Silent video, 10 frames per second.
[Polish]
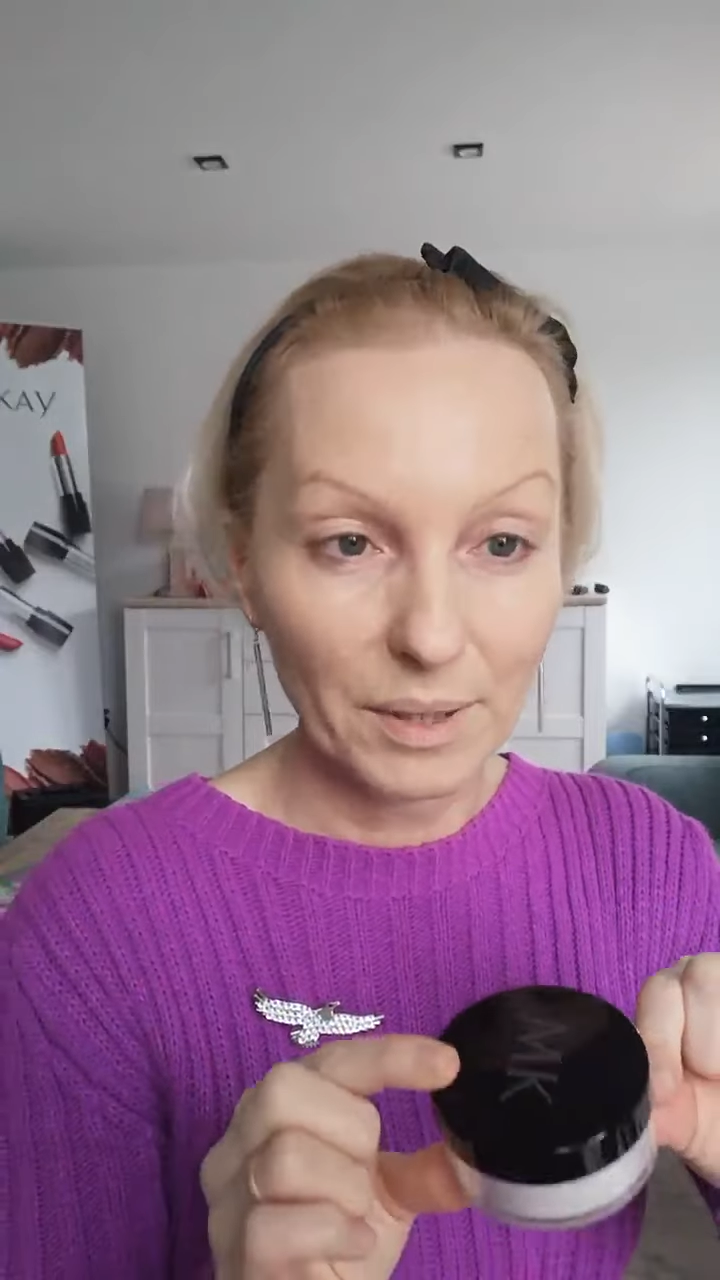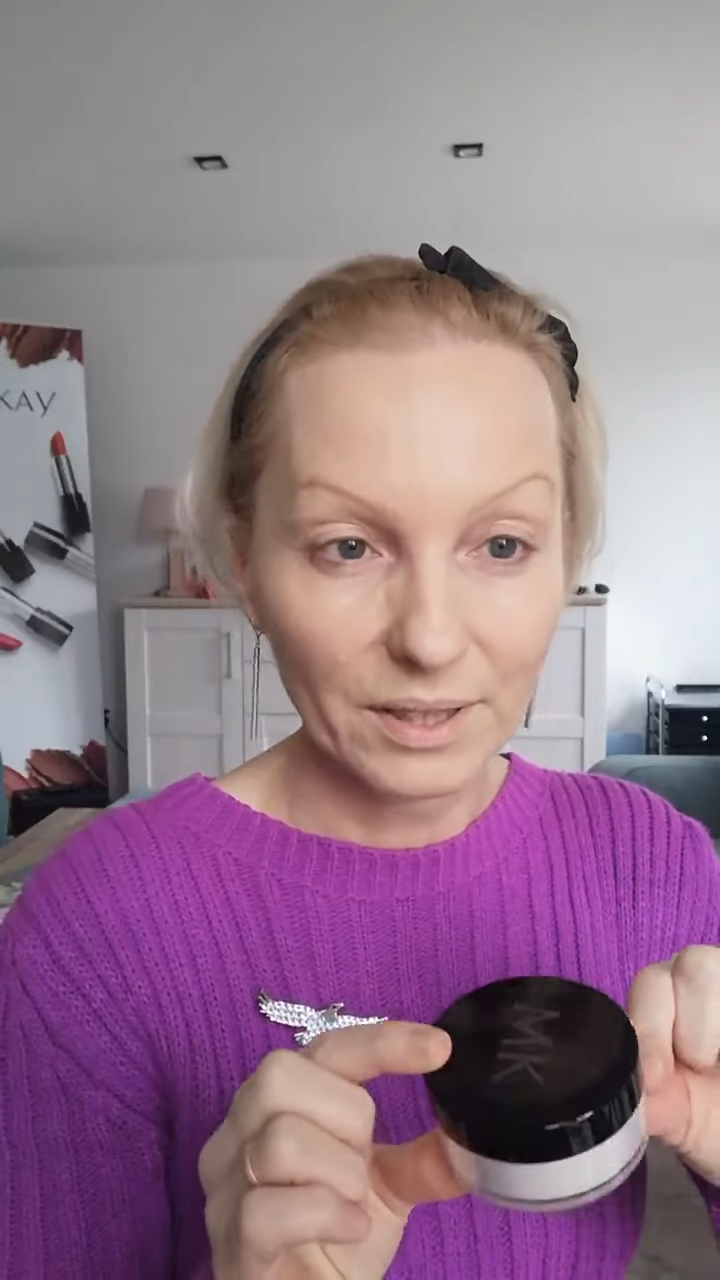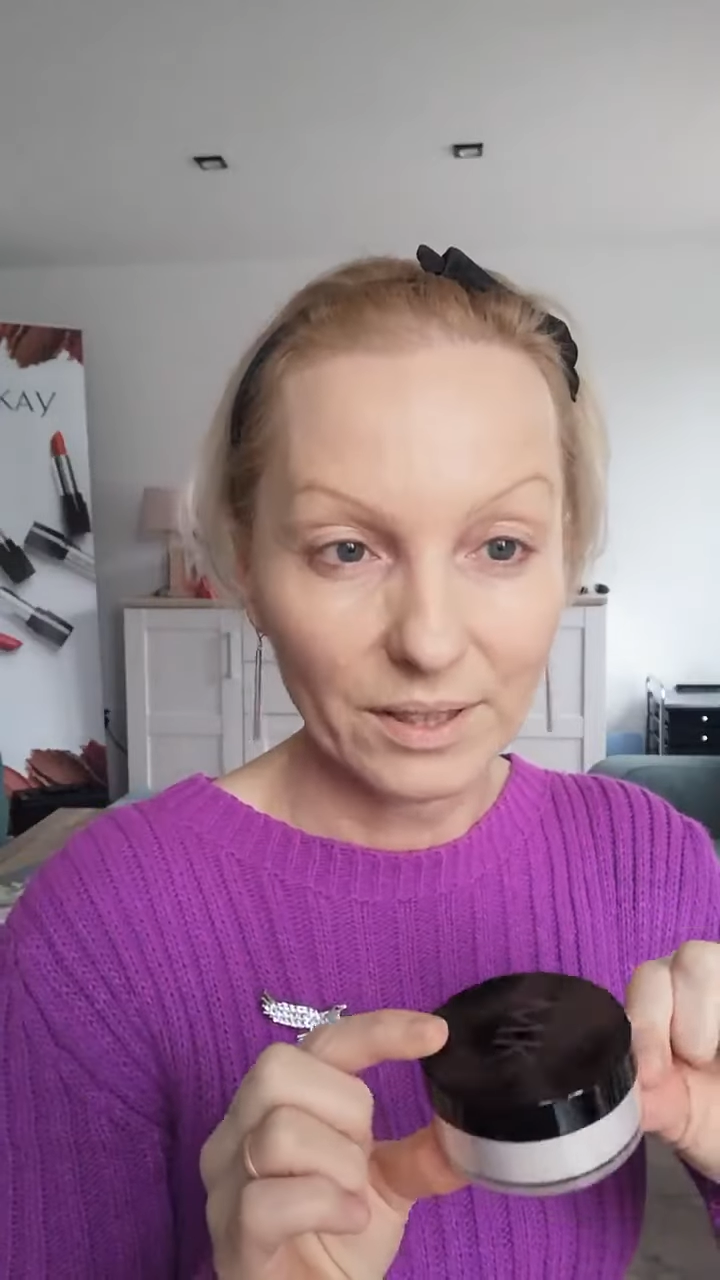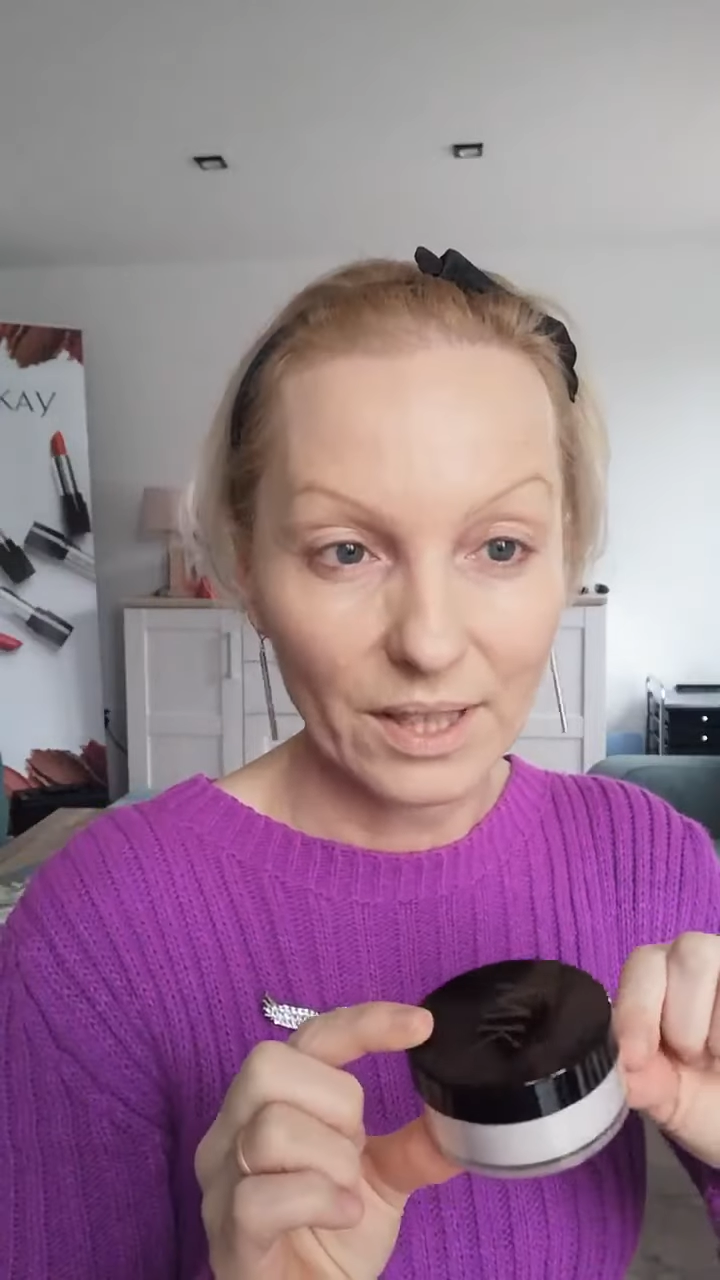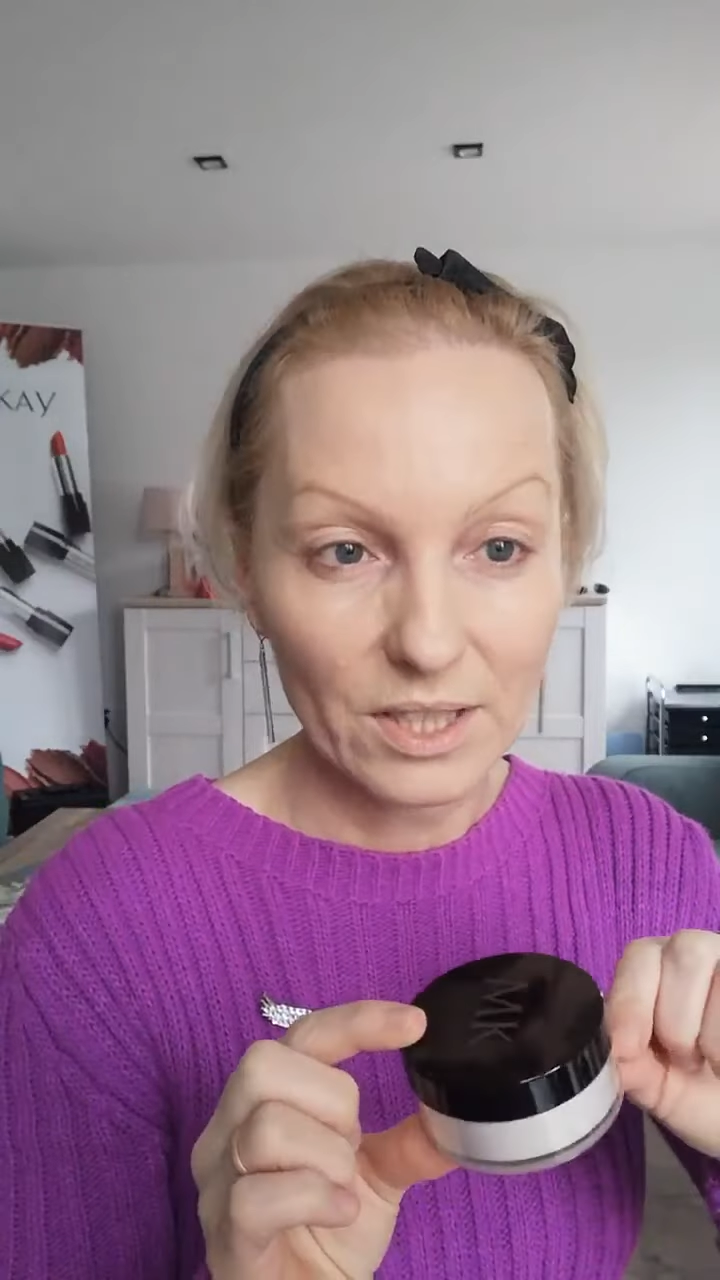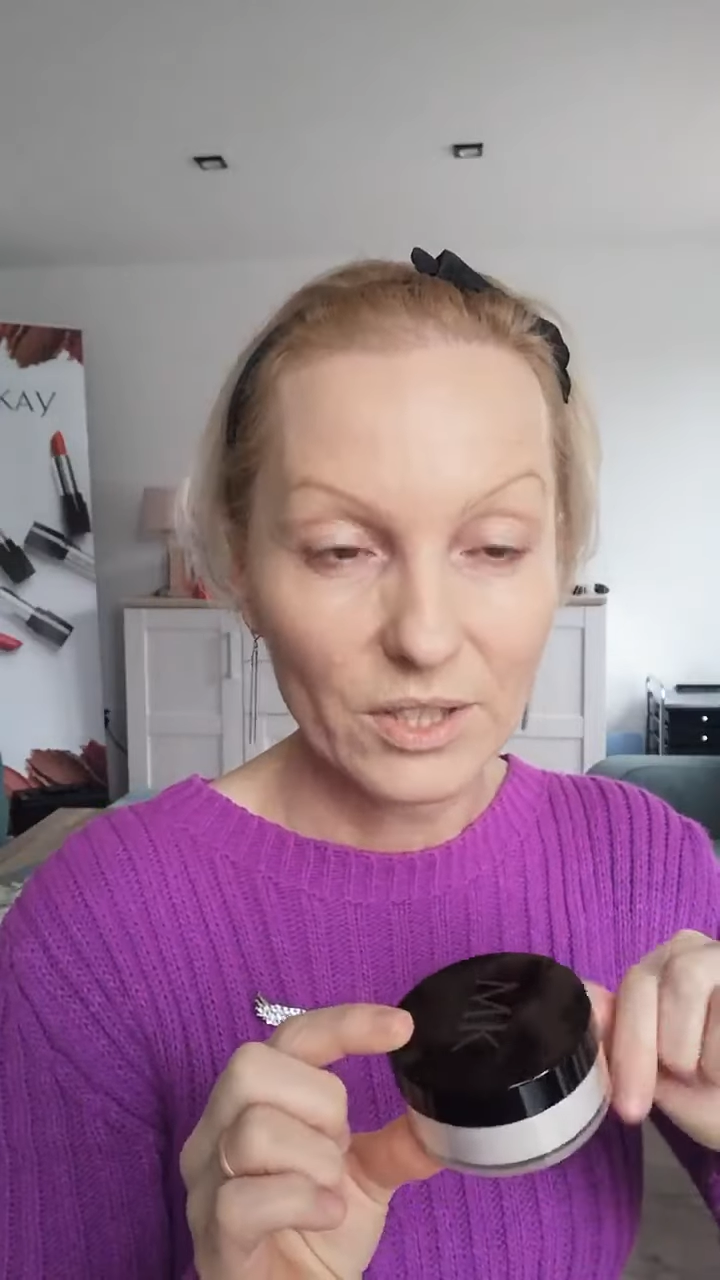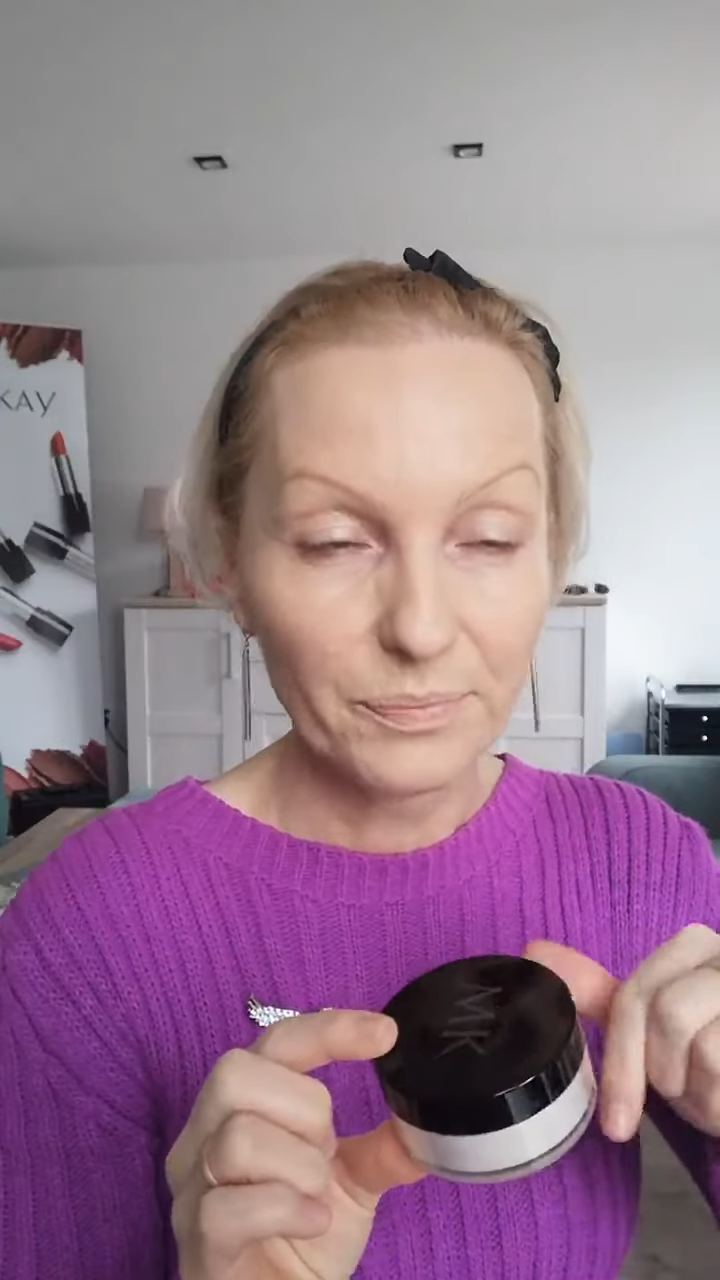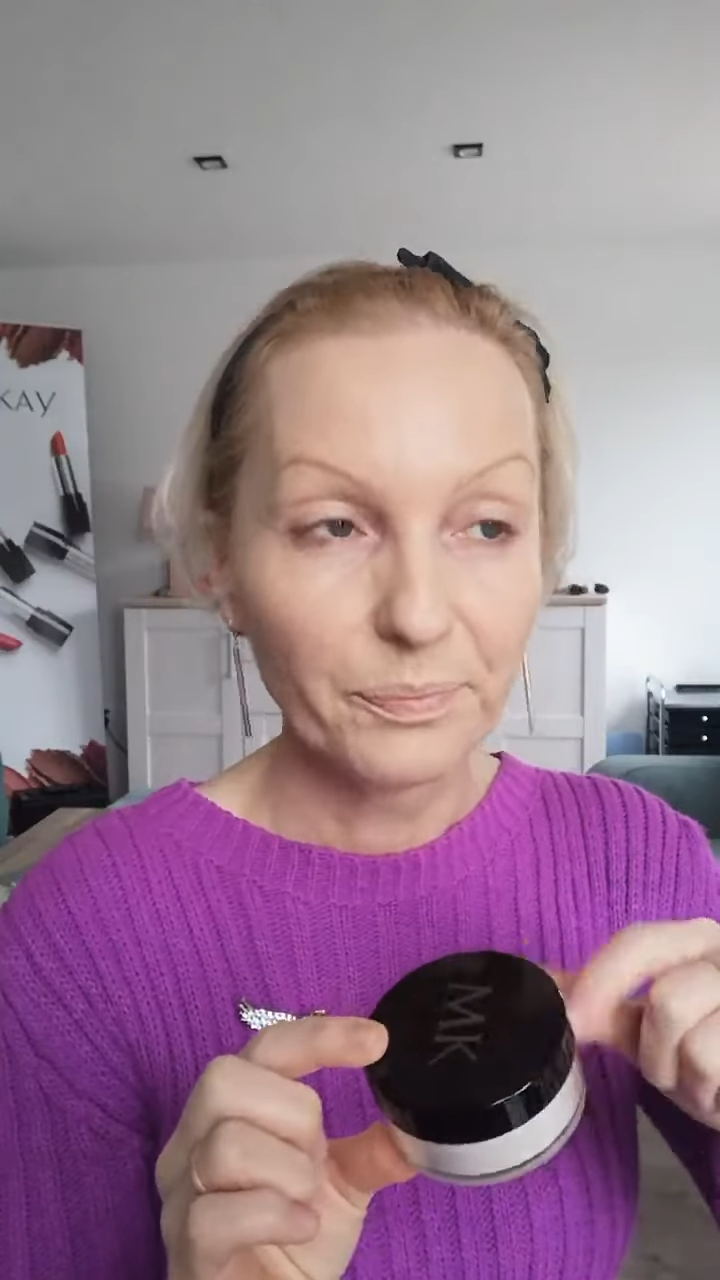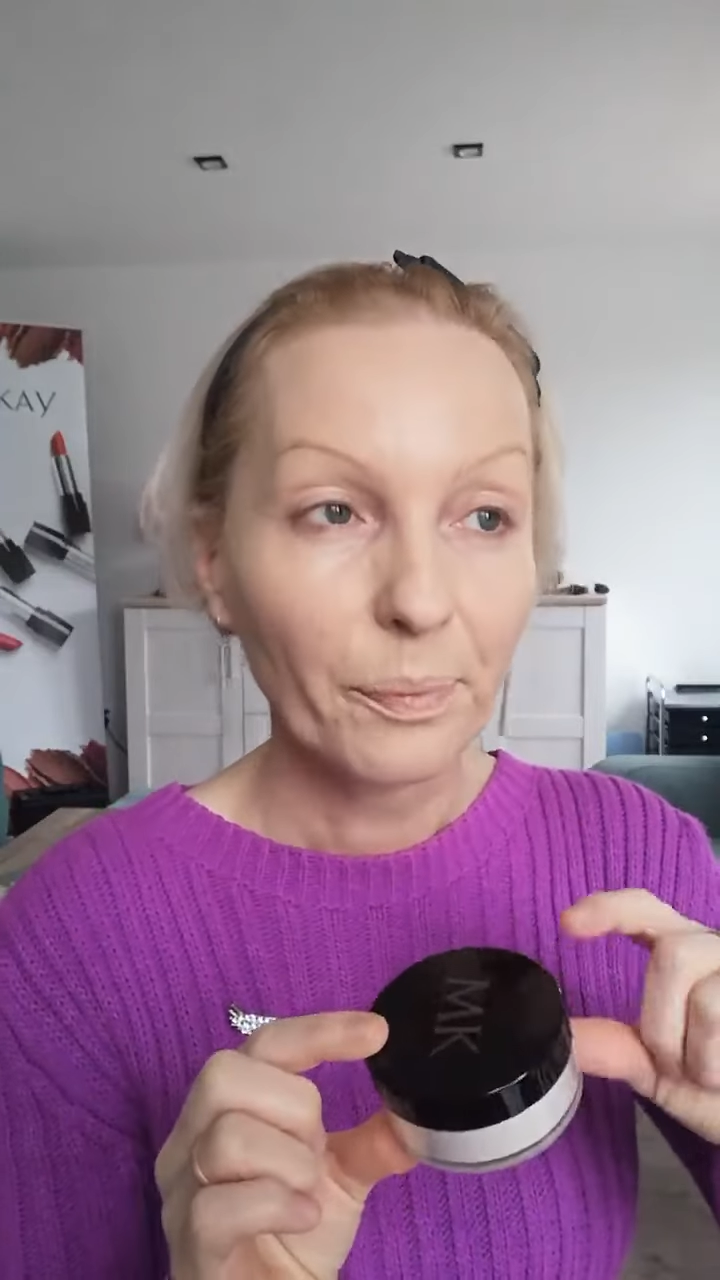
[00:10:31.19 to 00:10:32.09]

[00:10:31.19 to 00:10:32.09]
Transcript: makijaż